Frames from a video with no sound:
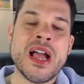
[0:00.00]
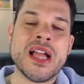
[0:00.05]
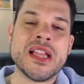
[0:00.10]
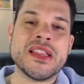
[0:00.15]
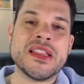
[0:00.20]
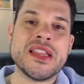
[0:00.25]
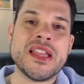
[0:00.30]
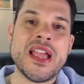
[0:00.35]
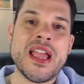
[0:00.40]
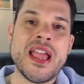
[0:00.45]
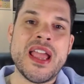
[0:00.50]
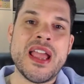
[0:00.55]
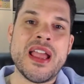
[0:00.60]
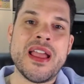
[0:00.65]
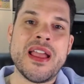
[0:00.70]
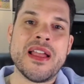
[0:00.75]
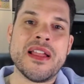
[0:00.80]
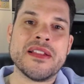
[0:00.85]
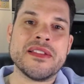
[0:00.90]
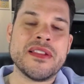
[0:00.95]

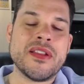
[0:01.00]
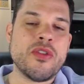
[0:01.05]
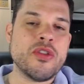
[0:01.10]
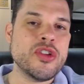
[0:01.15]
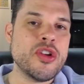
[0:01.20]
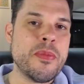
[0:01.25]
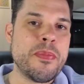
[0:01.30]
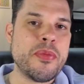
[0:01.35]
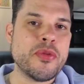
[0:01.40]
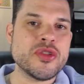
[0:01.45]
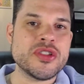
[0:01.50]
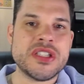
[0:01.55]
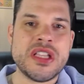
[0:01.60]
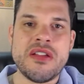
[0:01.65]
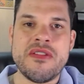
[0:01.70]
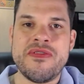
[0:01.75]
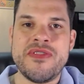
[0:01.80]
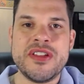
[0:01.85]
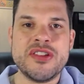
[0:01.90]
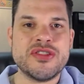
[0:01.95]
Até quando eu
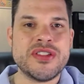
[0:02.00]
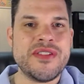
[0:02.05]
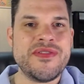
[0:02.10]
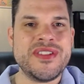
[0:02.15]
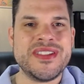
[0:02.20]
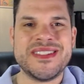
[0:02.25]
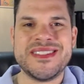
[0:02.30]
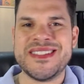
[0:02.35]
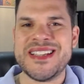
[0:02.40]
postei o vídeo, teve,